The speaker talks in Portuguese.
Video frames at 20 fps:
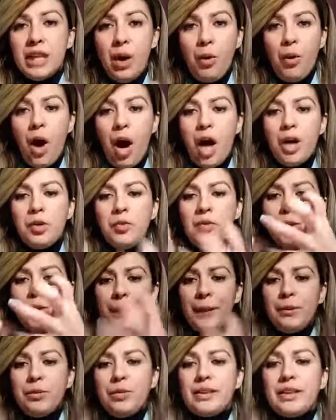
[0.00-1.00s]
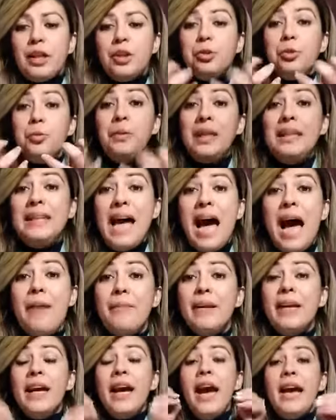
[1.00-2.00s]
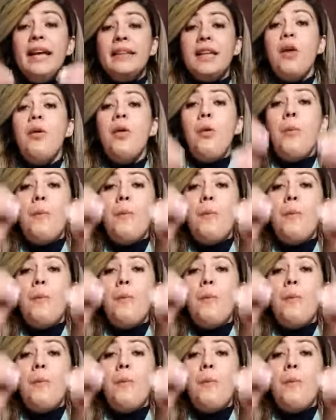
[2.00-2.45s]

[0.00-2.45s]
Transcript: Eu oro e o Espírito Santo me dá, então eu